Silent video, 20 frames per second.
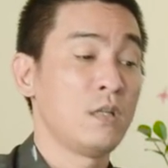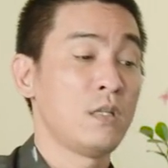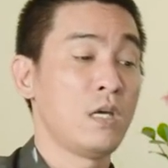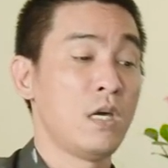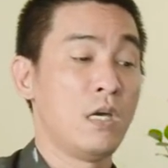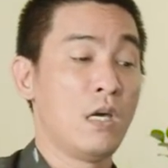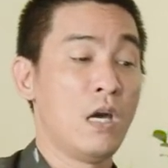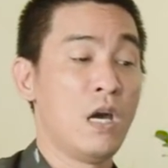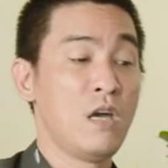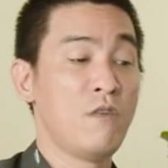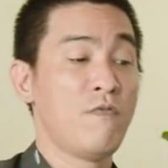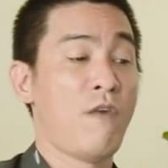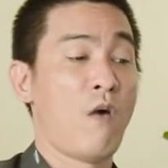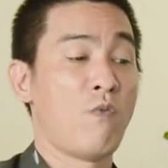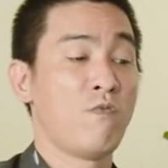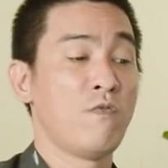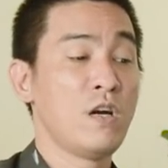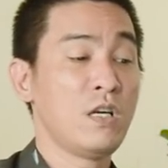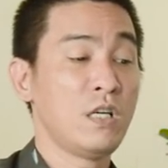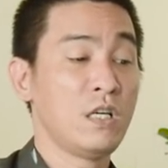thì hy
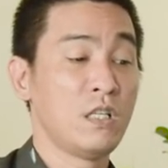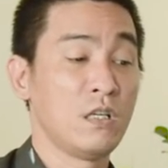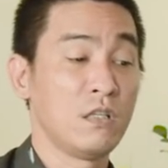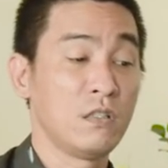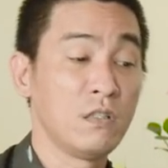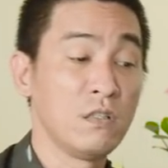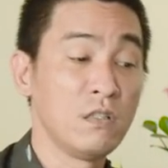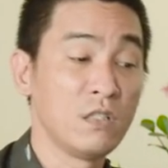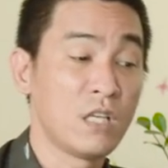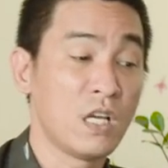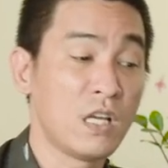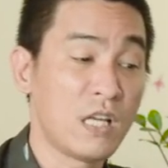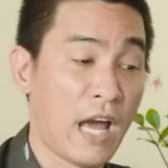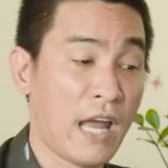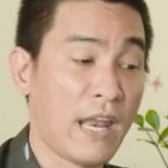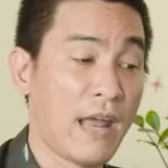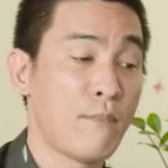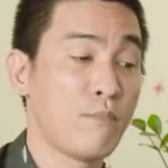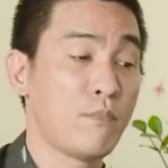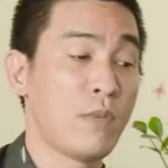vọng với cái sự tương sinh
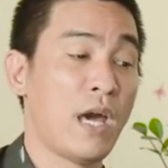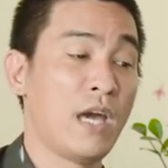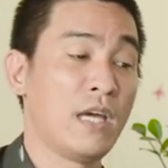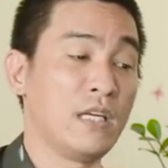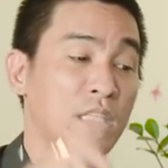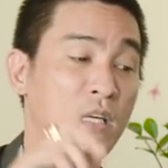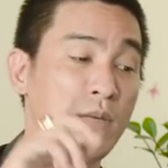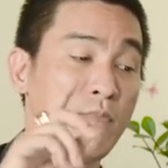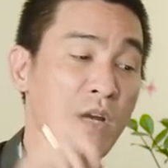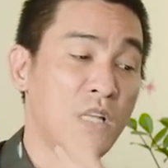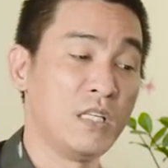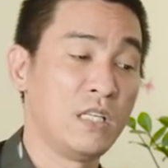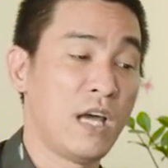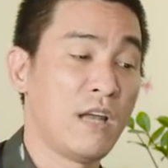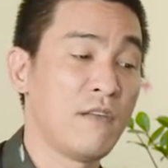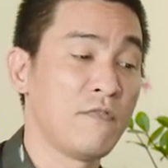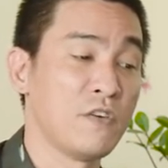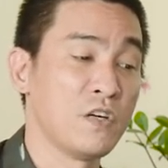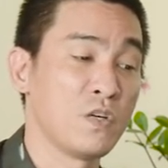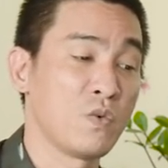cả năm này sẽ mình
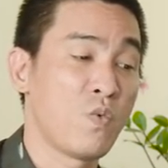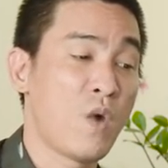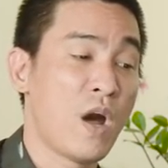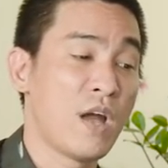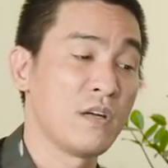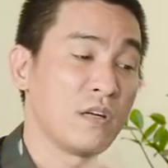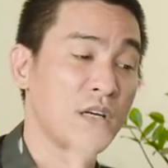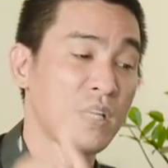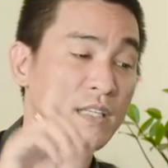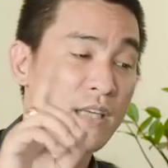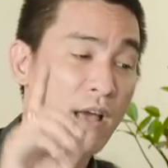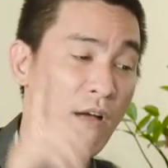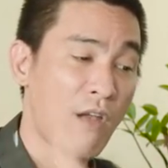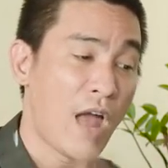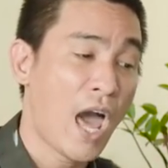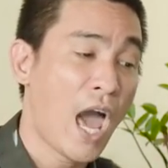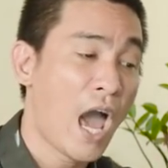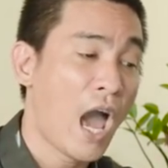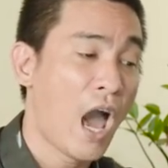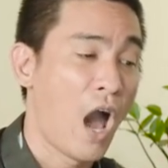sẽ vượt qua được cái sao
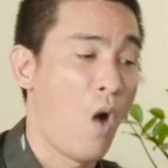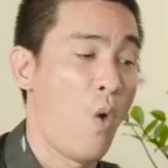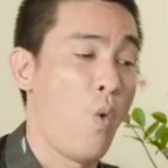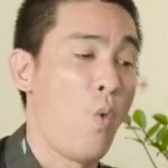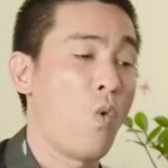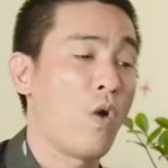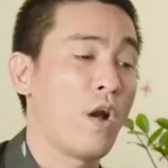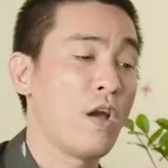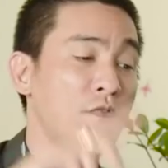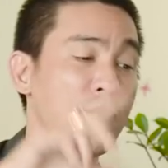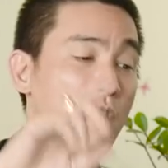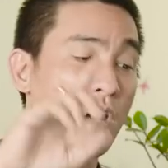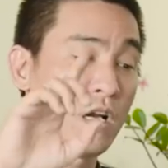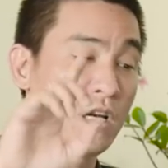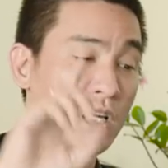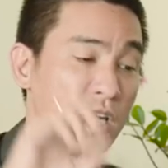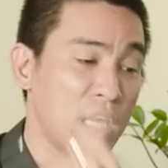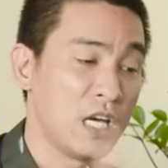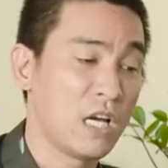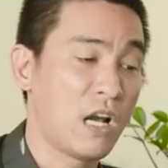la hầu cái
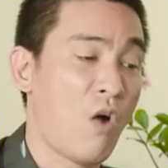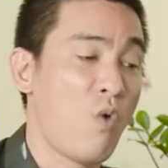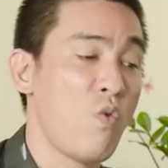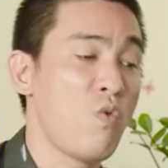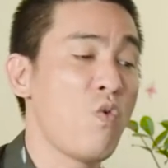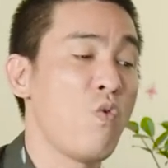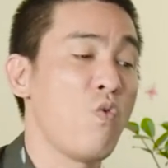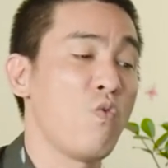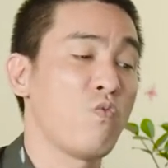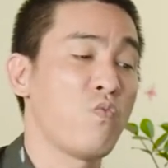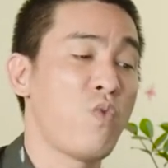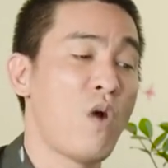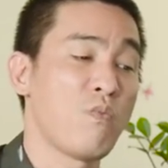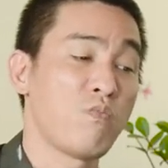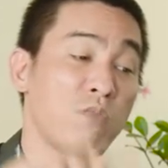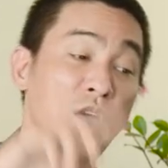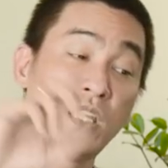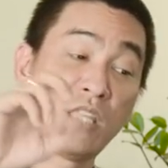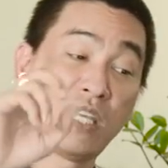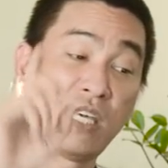vận niên cẩu cuồng
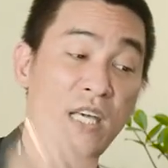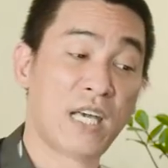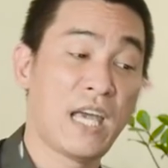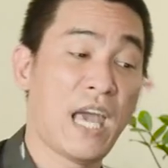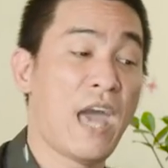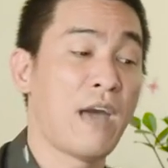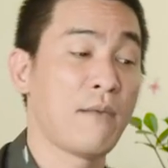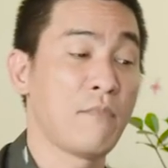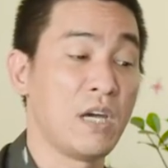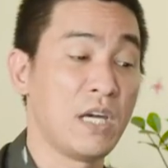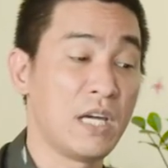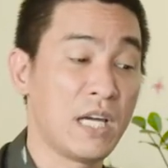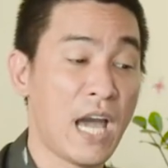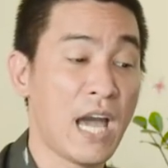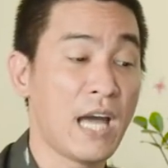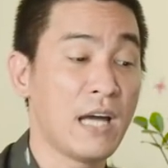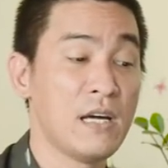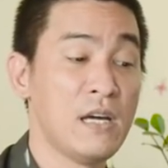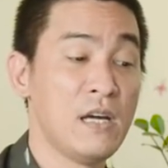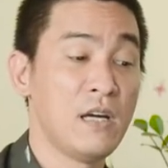phong cái thiên can bị
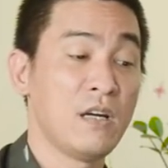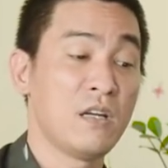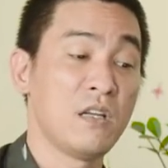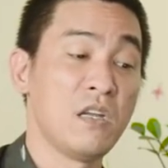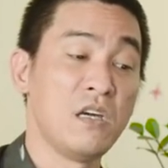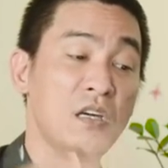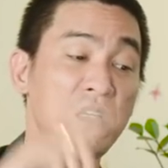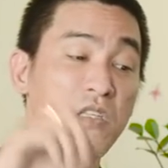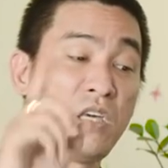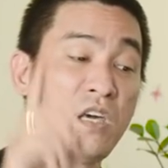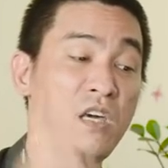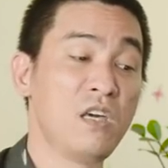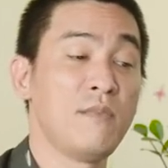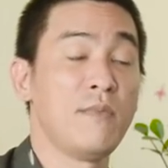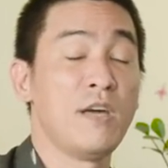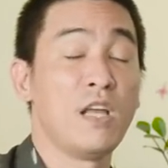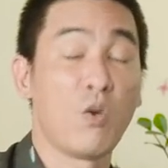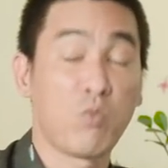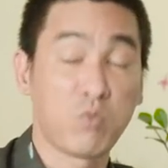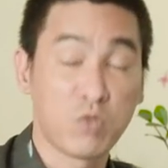khắc địa chi
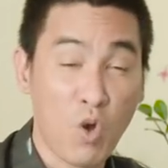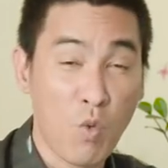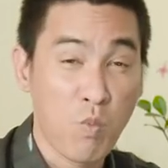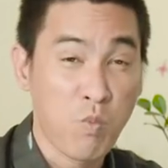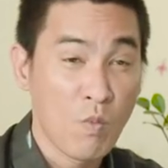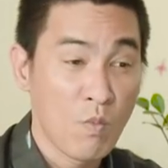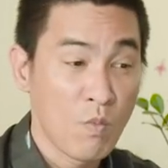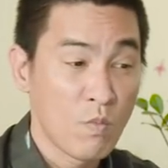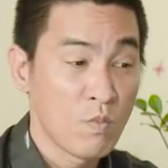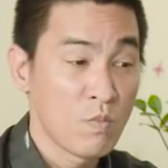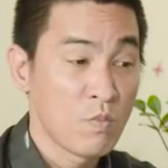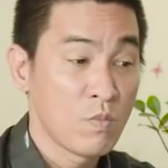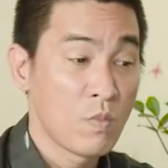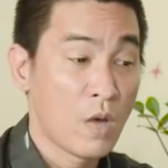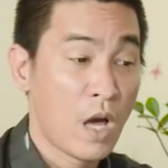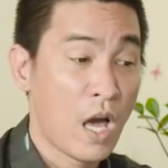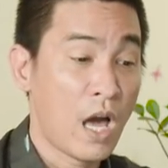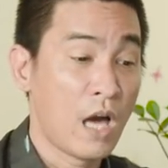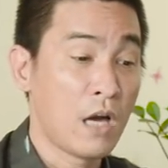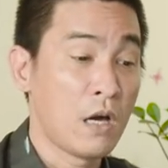bị lục xung
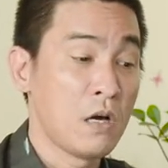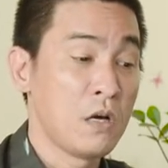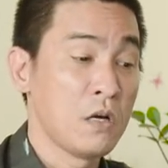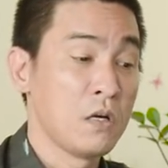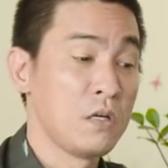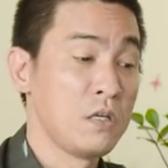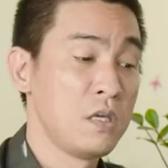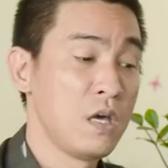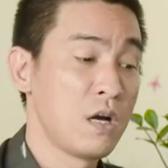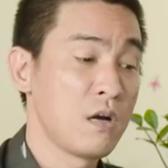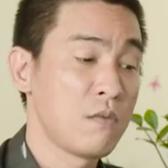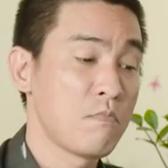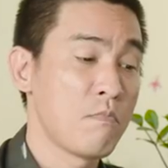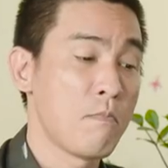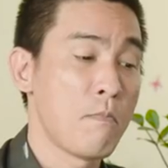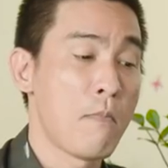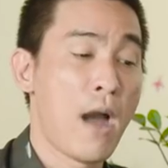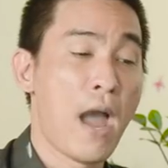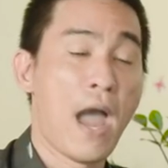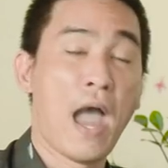à,
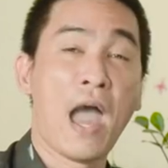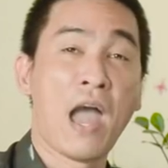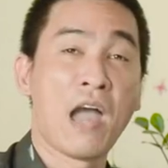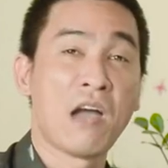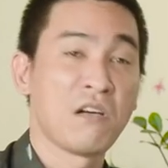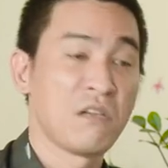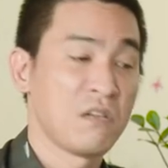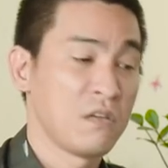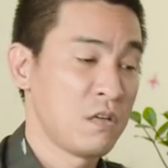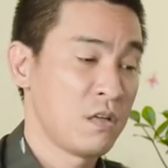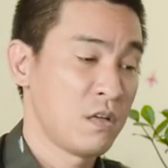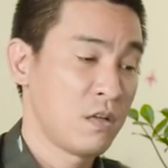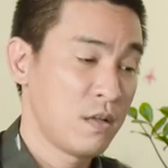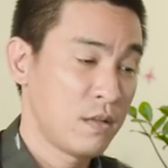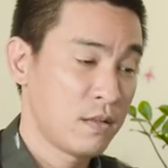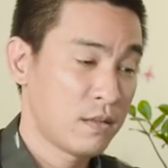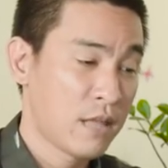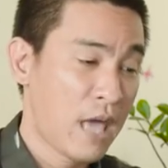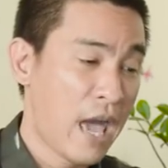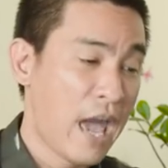nhưng mà
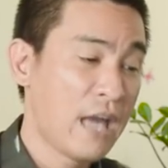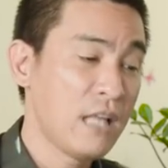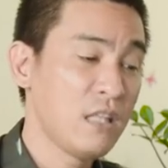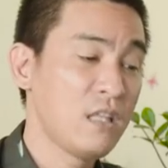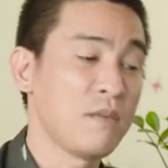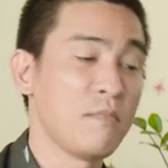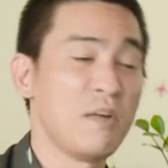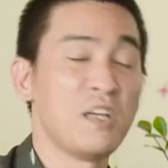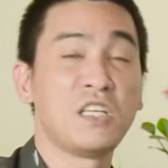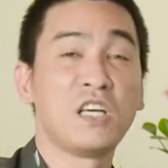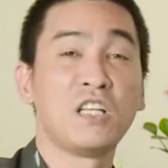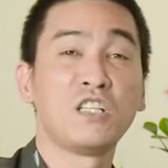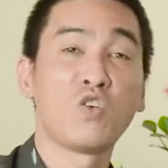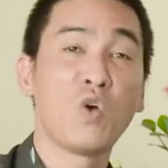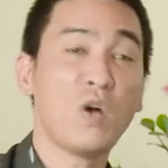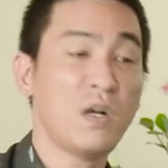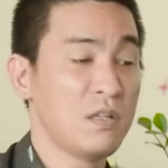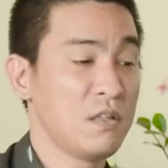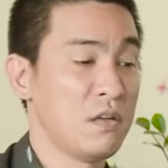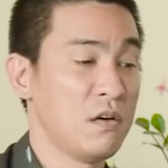tháng thì bị sinh
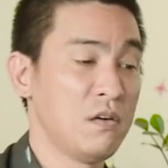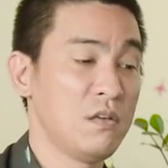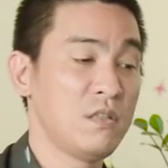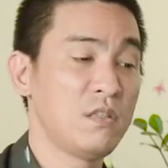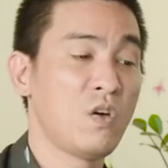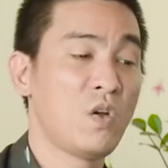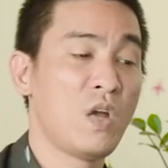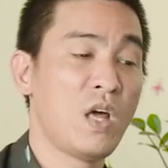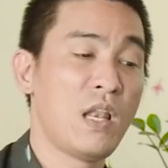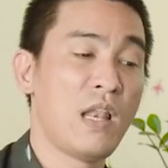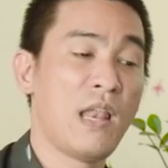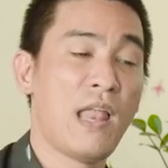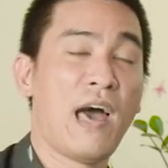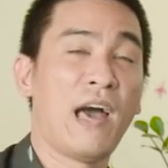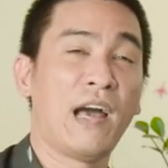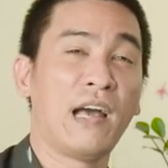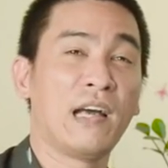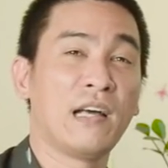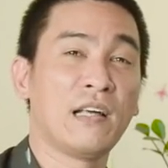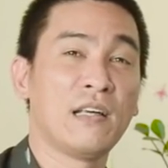xuất nữa cho nên
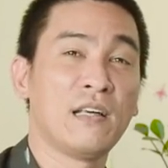là